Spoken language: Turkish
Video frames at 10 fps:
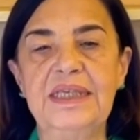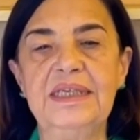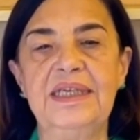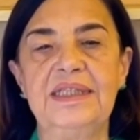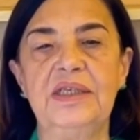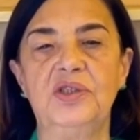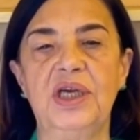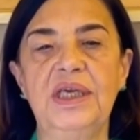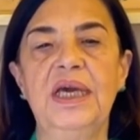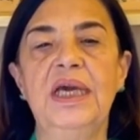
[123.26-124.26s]

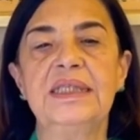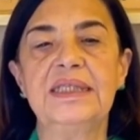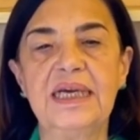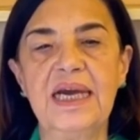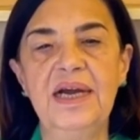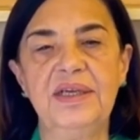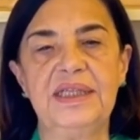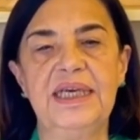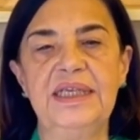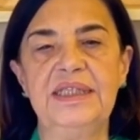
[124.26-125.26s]
kirletecek, Sakarya
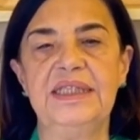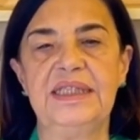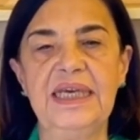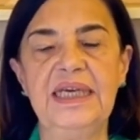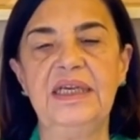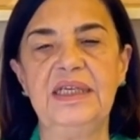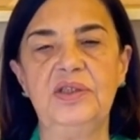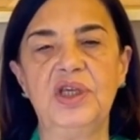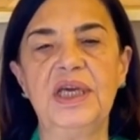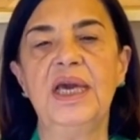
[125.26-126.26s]
Nehri'ni
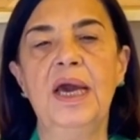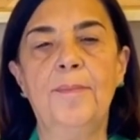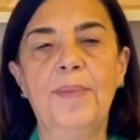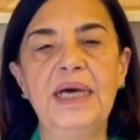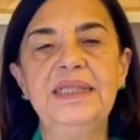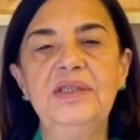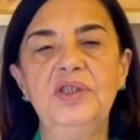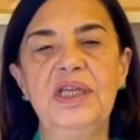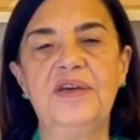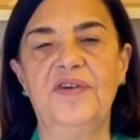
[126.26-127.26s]
zehirleyecek
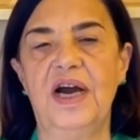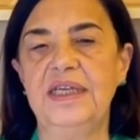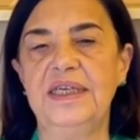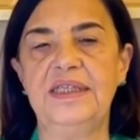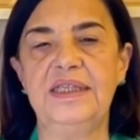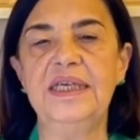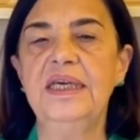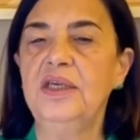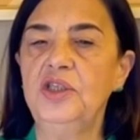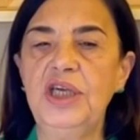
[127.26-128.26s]
madencilik faaliyetini
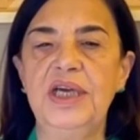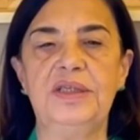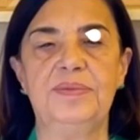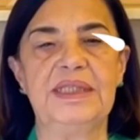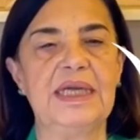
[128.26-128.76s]
şehrimize